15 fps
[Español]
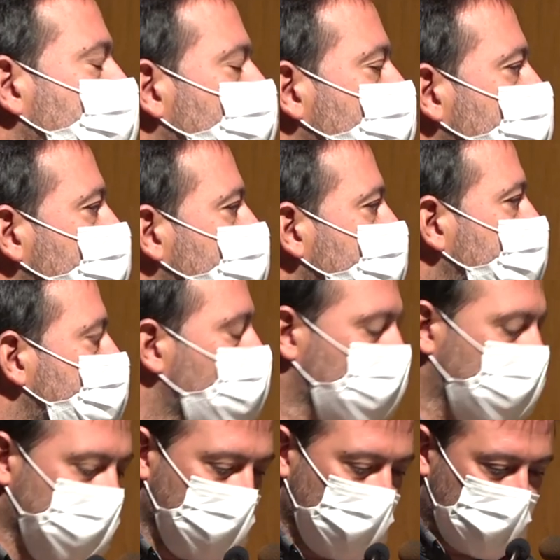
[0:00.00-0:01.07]
creemos en este caso
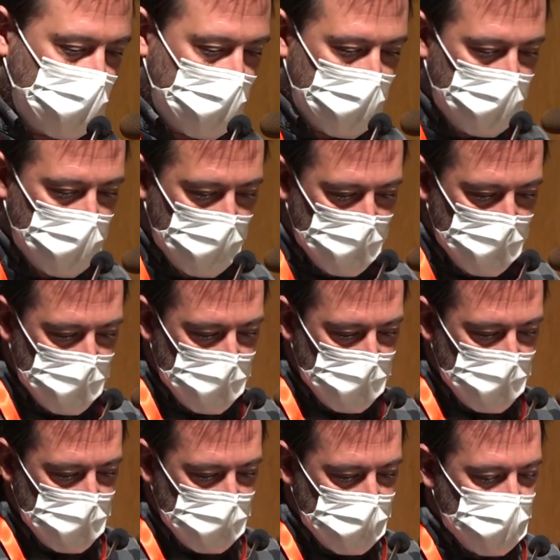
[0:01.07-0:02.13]
desde OSTA
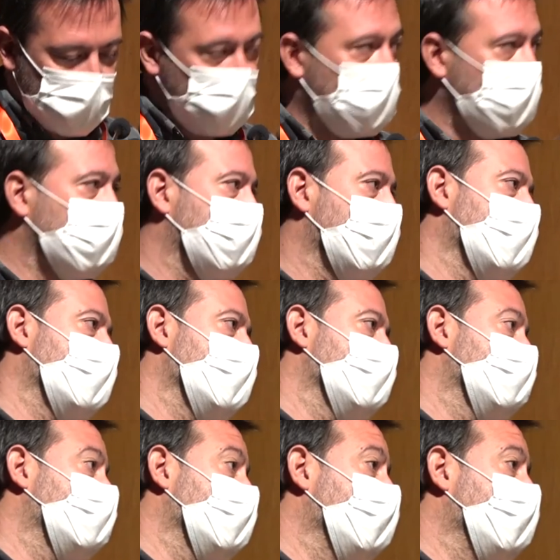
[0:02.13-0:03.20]
que son otra gran
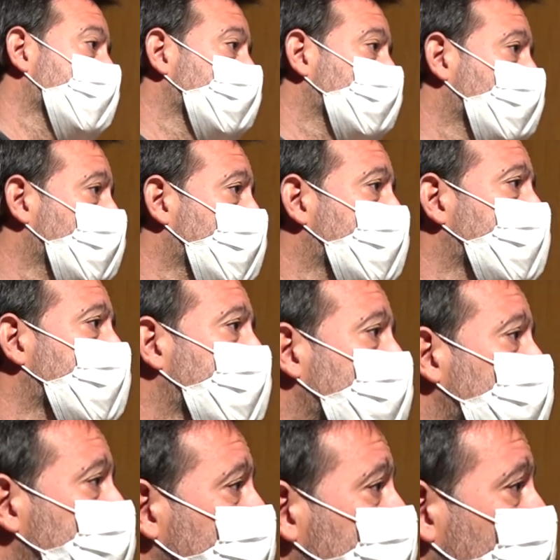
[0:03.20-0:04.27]
estafa y otro gran
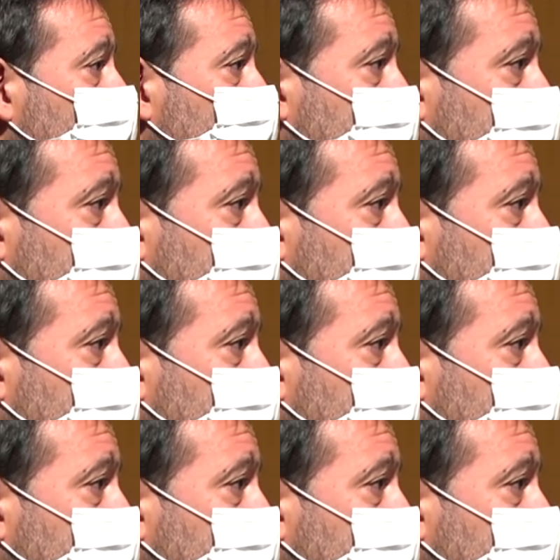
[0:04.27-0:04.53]
regalo tanto a los